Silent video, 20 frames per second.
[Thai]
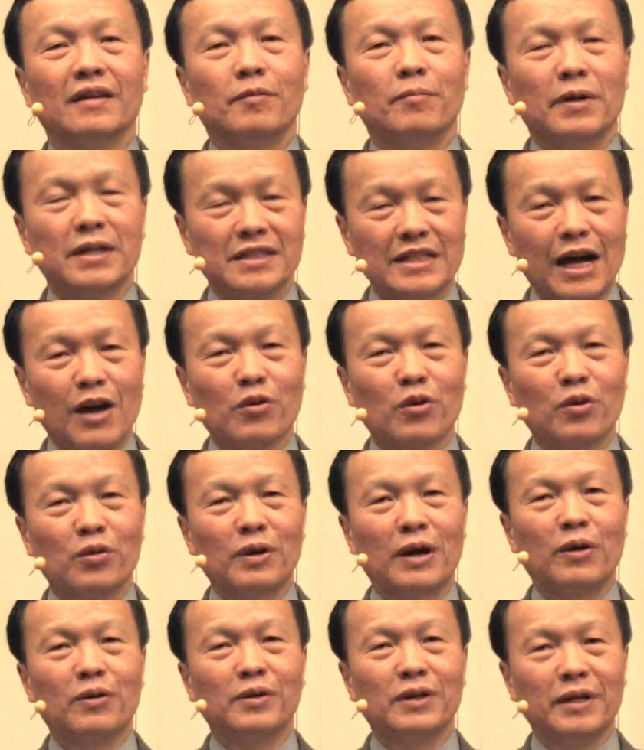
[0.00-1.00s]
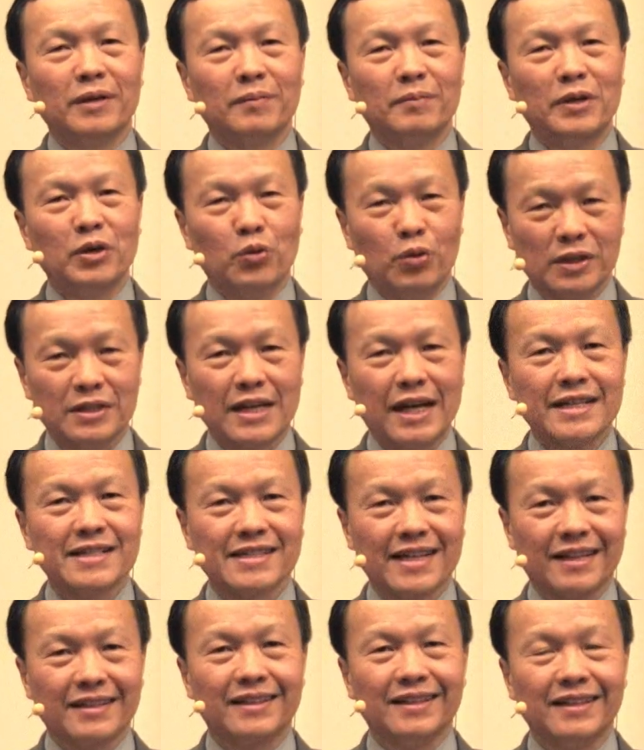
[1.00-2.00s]
พระเจ้าของเราเนี่ยมีหัวใจเศ
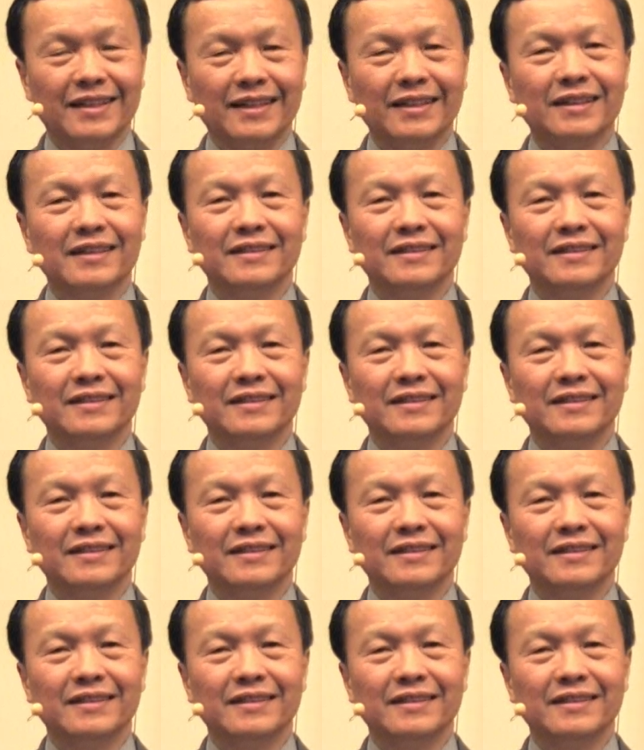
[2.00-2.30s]
รษฐี